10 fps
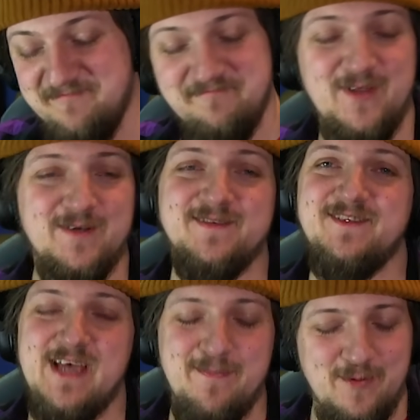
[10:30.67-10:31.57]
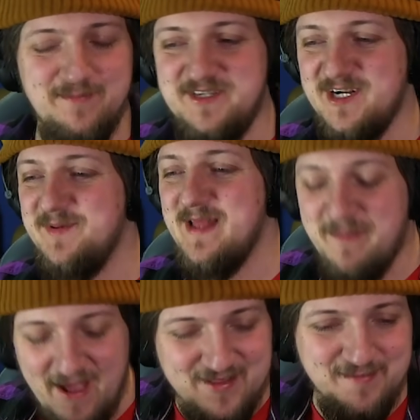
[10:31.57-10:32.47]
No, ciepło mi się robi.
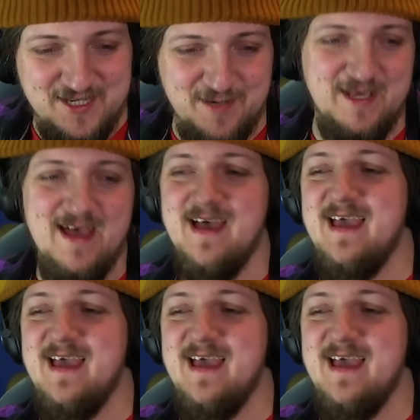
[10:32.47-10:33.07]
Naprawdę mi się robi.